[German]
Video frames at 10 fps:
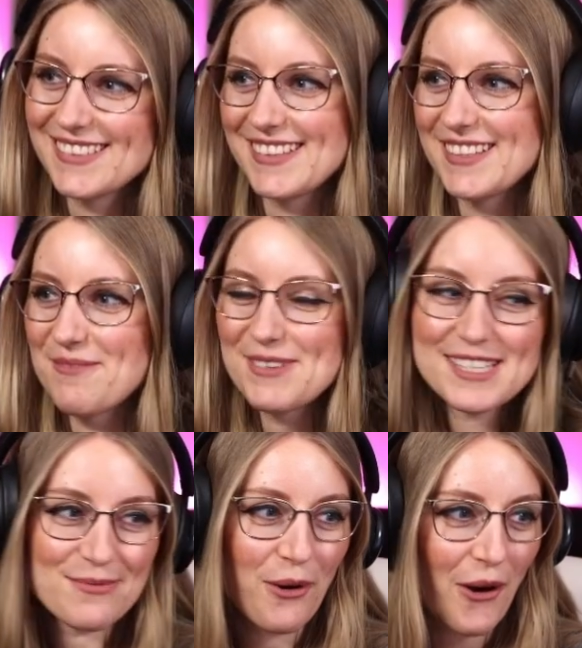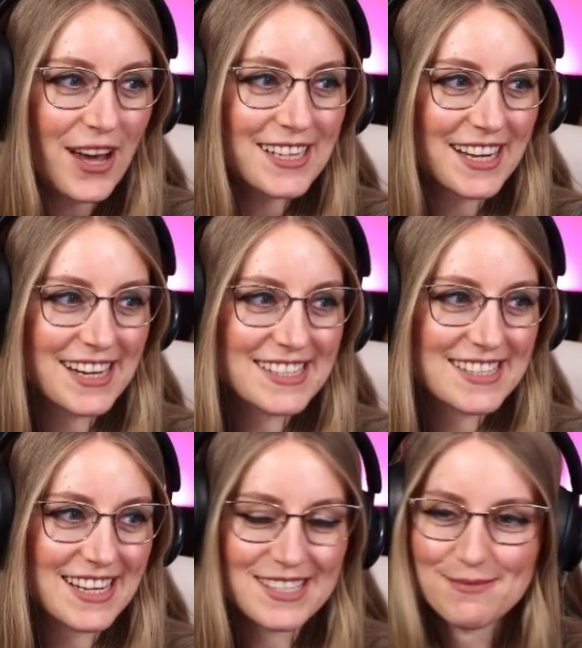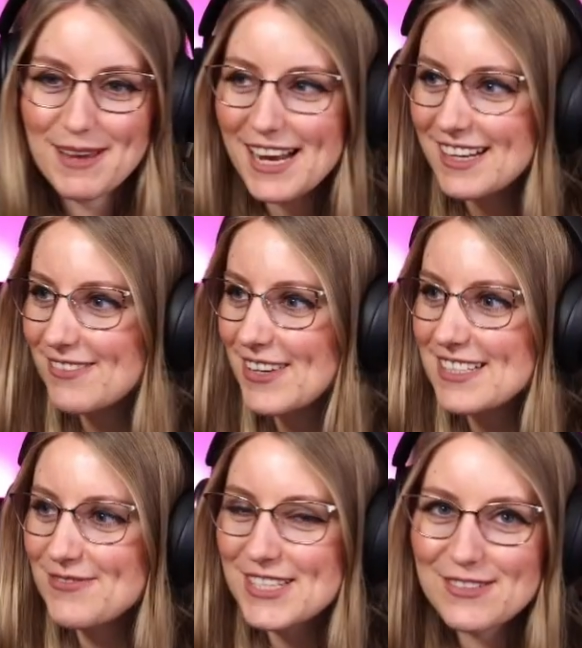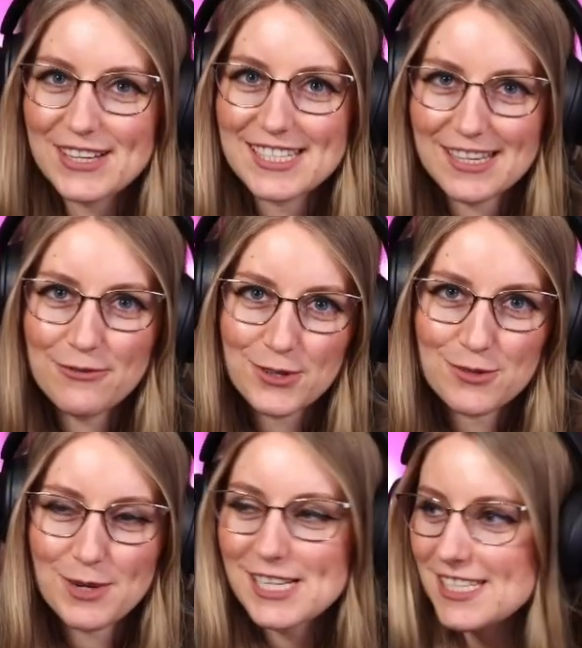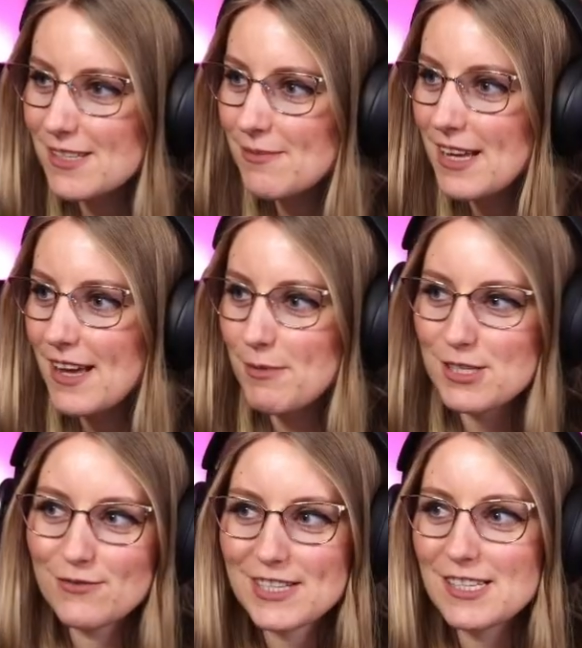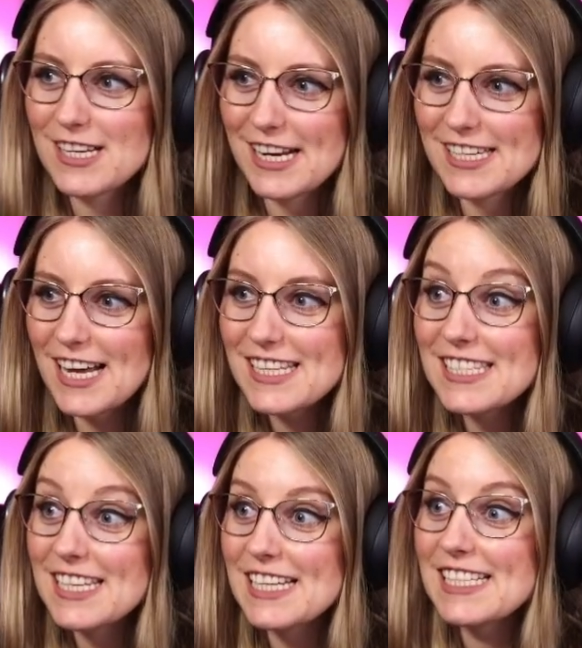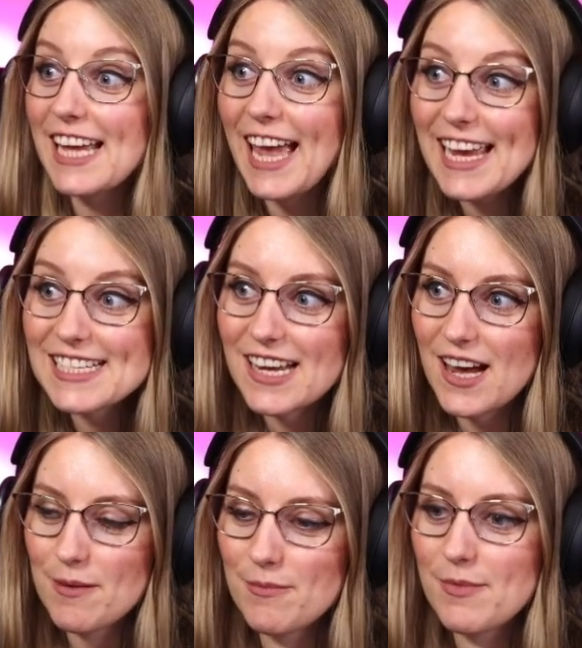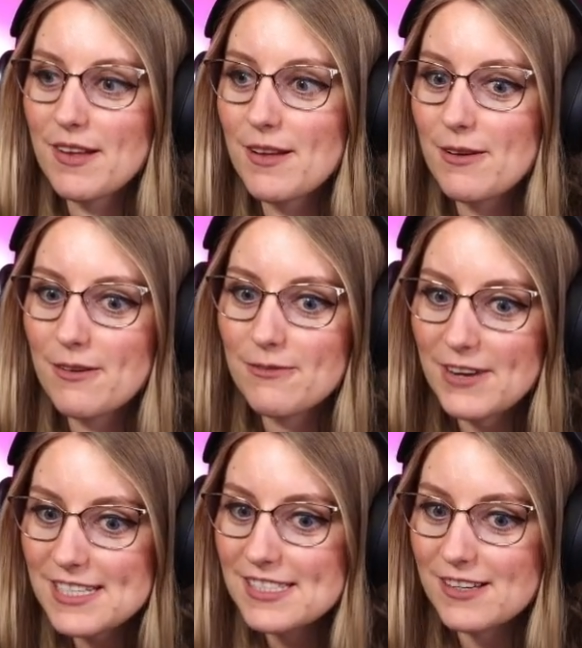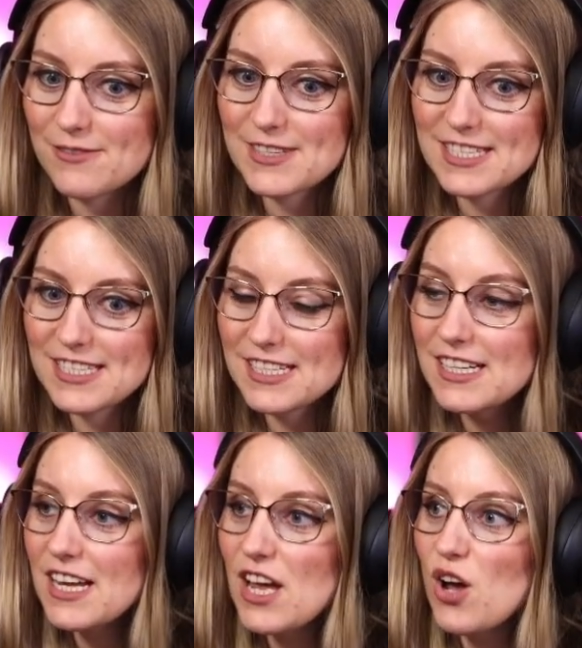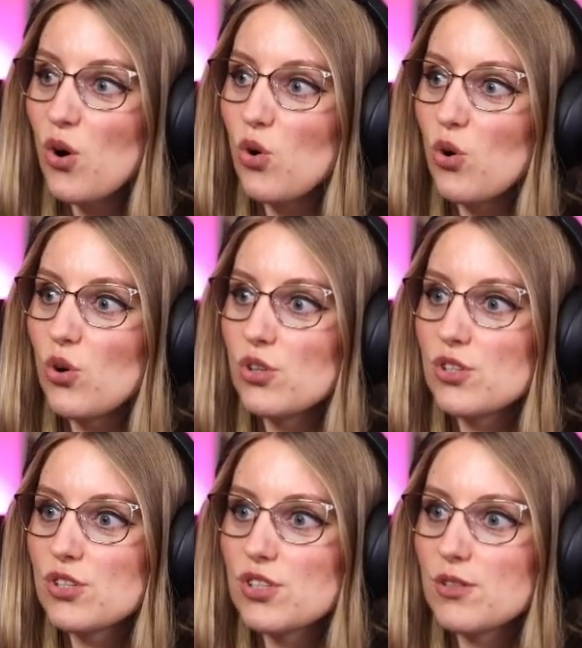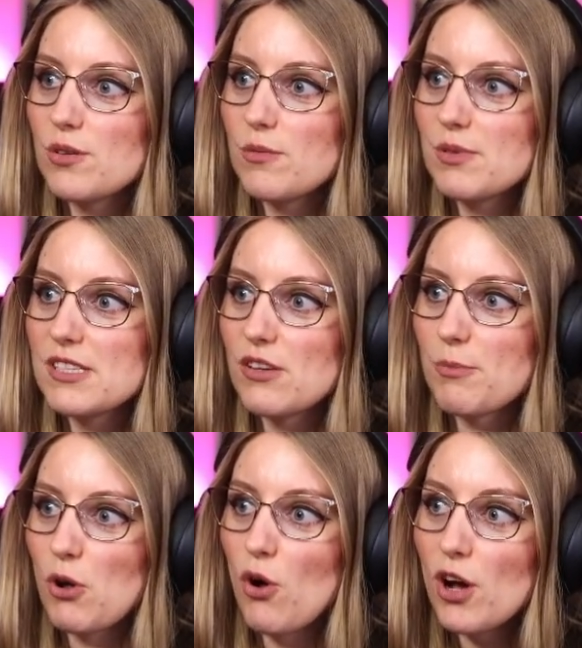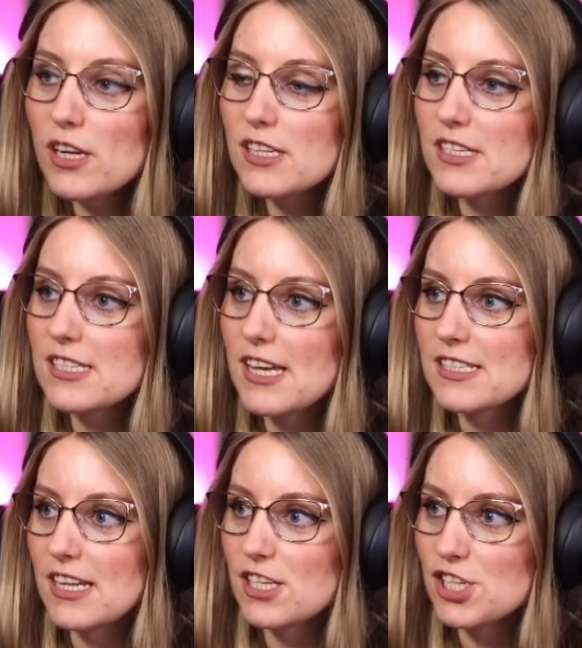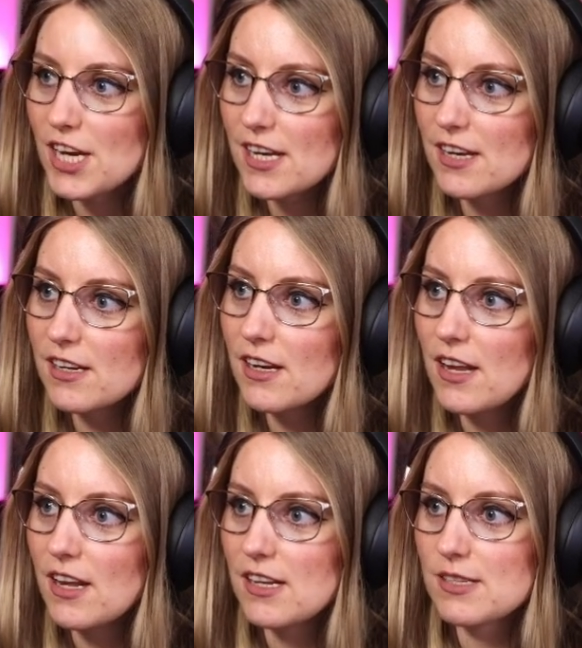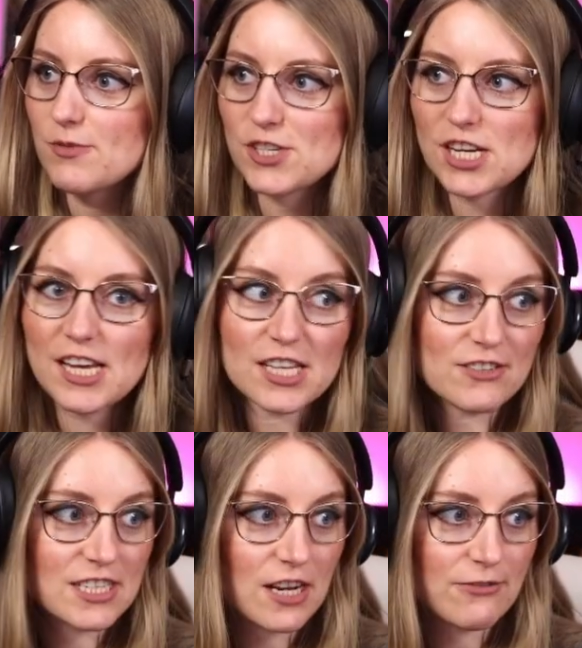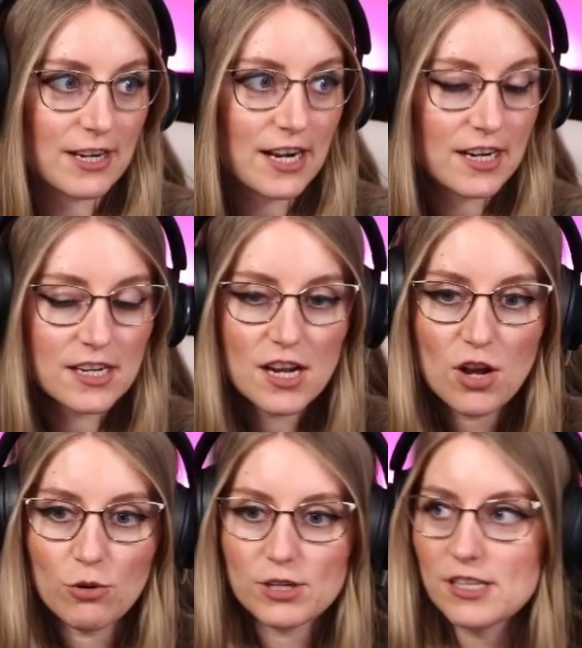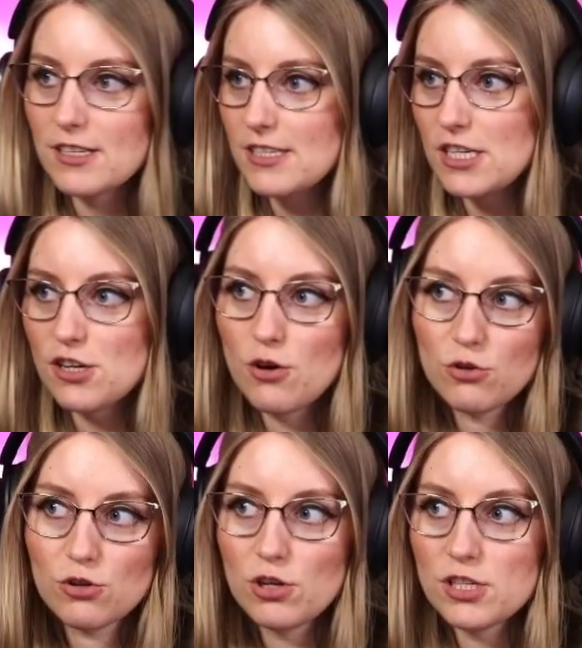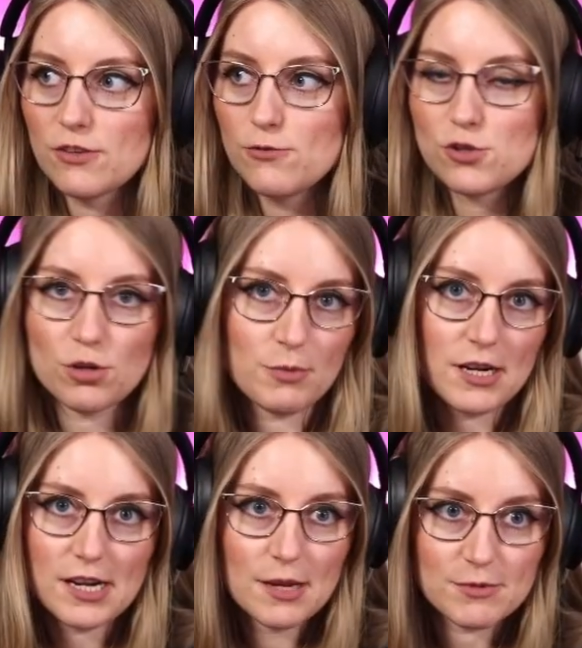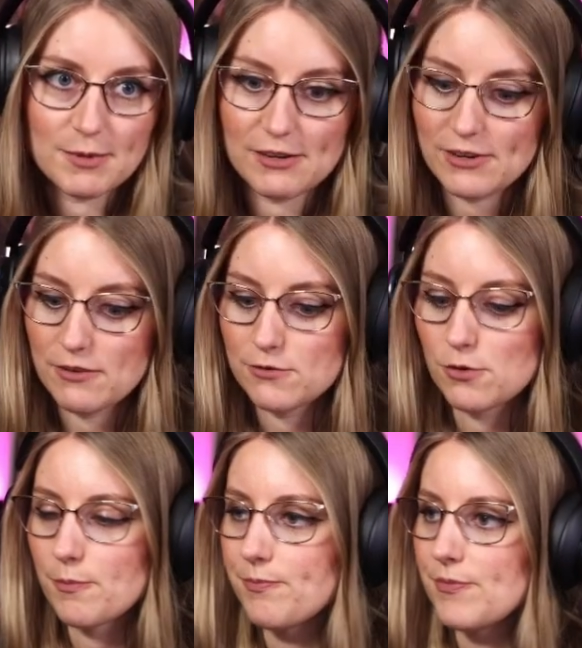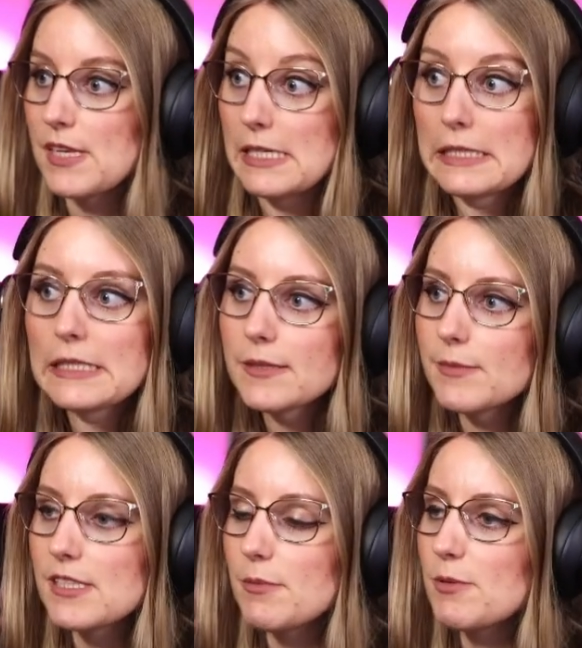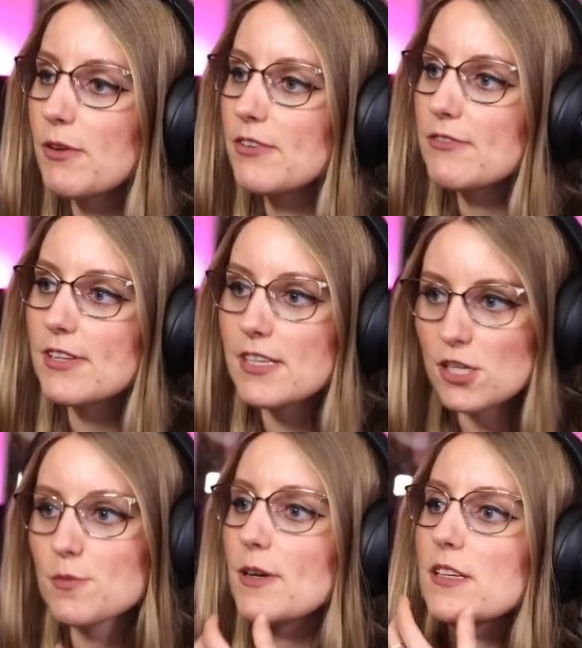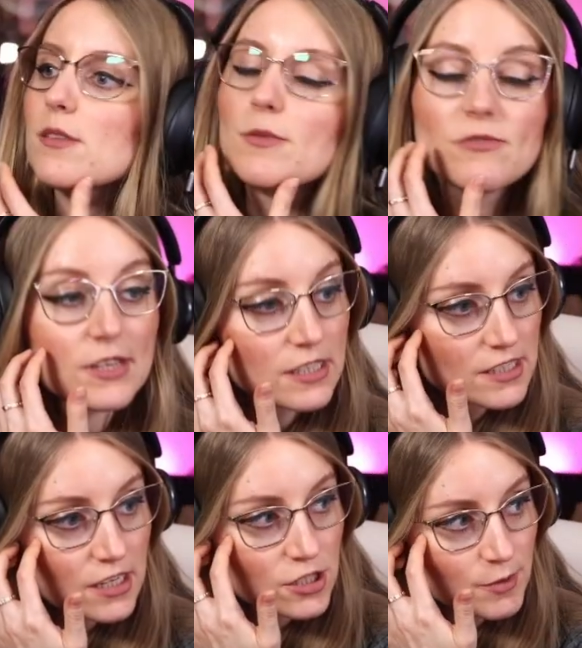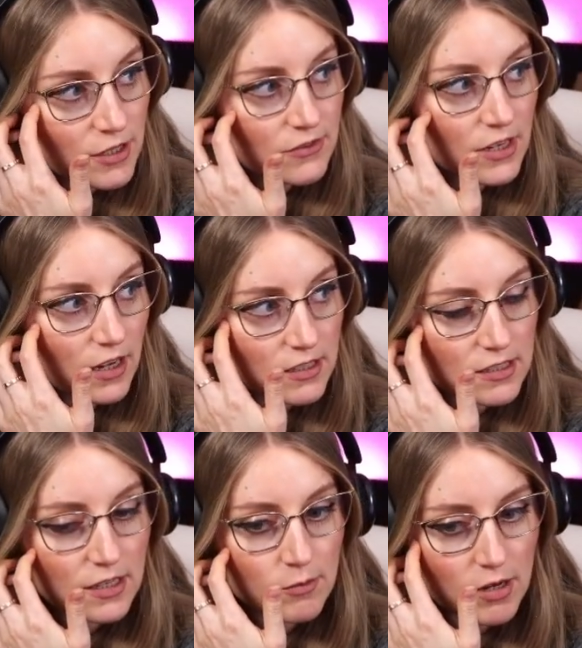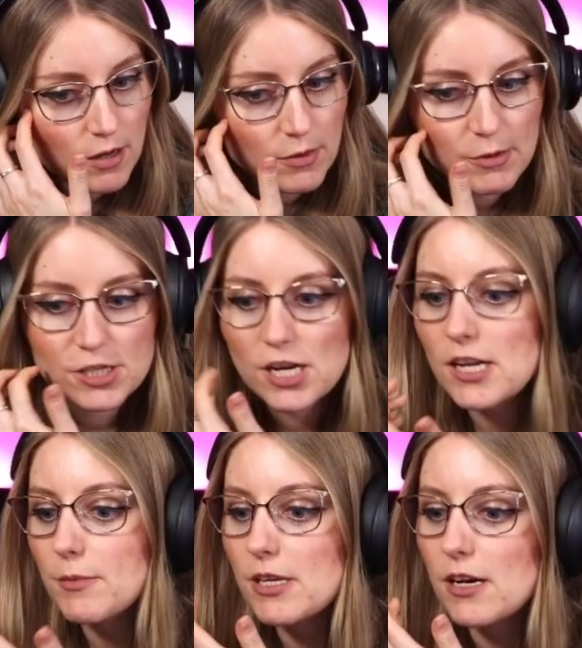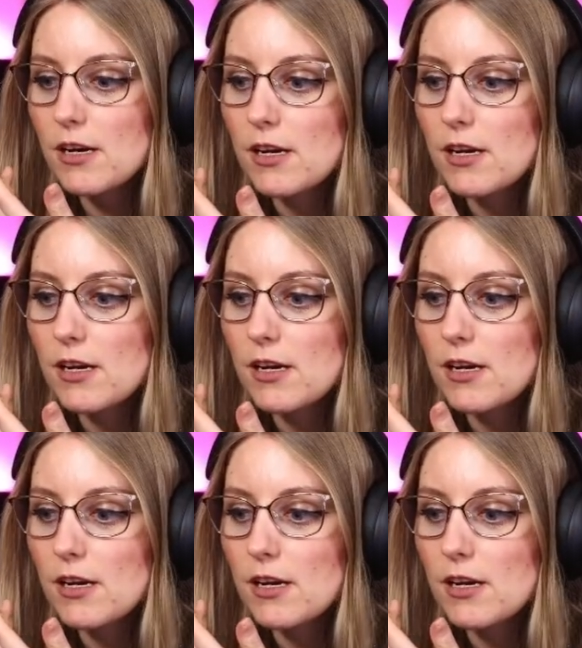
bis die Behörden halt das erst merken, weil, wisst ihr, weil das Seven Wars Wild Team, beziehungsweise die Kandidaten sind ja direkt am Wasser, wisst ihr? Und bis die Behörden das erst dann checken, das ist wahrscheinlich ein, zwei Tage vergangen. Und dann sind Sascha und Knossi gefühlt schon bei der Lebensmittelvergiftung. Deshalb ich bin auf jeden Fall sehr gespannt. Ich bin wirklich sehr gespannt, wie lange die drin bleiben. Aber anscheinend haben die ja